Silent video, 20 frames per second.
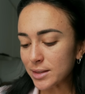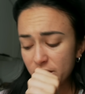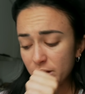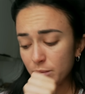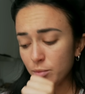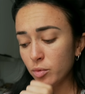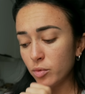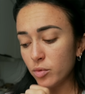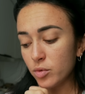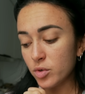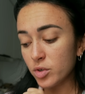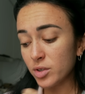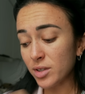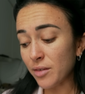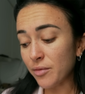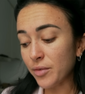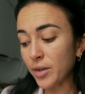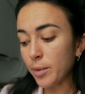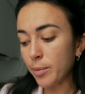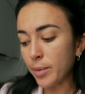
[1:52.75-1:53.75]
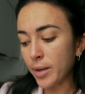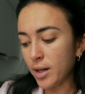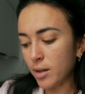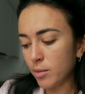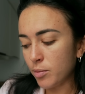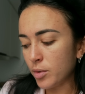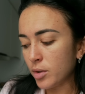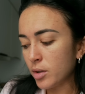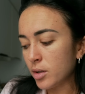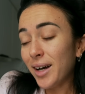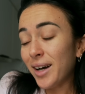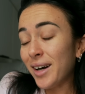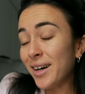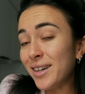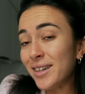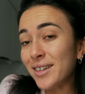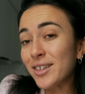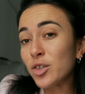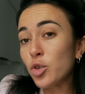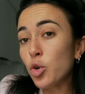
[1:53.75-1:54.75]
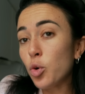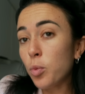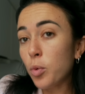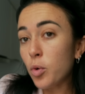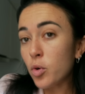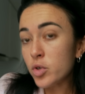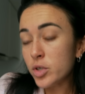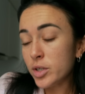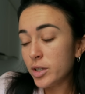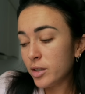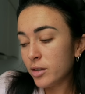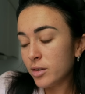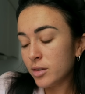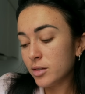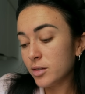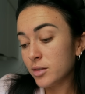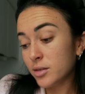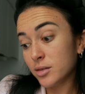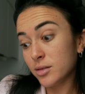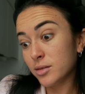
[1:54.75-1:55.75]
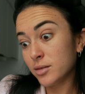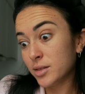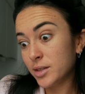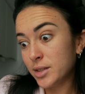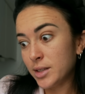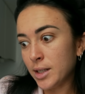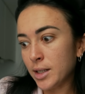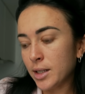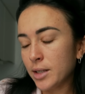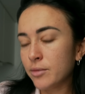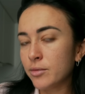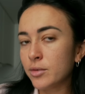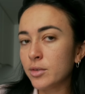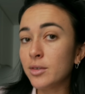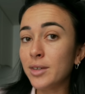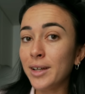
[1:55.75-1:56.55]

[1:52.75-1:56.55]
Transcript: J'ai beaucoup de choses à faire par rapport à un gros projet euh, qui arrive euh,